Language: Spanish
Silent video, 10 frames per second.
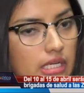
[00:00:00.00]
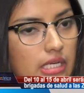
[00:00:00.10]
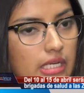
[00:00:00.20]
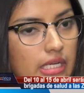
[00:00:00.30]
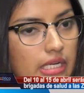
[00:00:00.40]

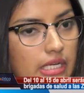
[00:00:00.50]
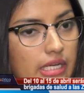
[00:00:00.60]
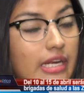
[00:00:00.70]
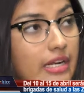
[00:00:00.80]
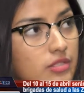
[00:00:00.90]
Afirmó
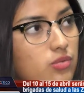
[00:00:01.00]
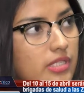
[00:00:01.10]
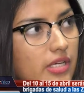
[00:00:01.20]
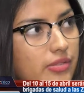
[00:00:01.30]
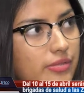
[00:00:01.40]
esta joven
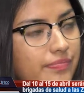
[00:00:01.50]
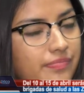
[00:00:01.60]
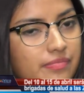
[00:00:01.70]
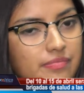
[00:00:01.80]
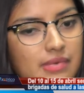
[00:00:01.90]

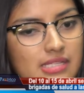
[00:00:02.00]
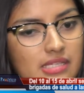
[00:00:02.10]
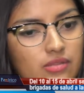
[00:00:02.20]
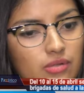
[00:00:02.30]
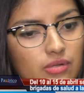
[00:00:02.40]
universitaria que es deber
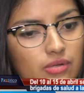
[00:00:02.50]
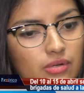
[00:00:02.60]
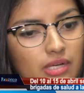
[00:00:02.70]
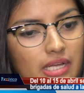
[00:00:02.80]
de los estudiantes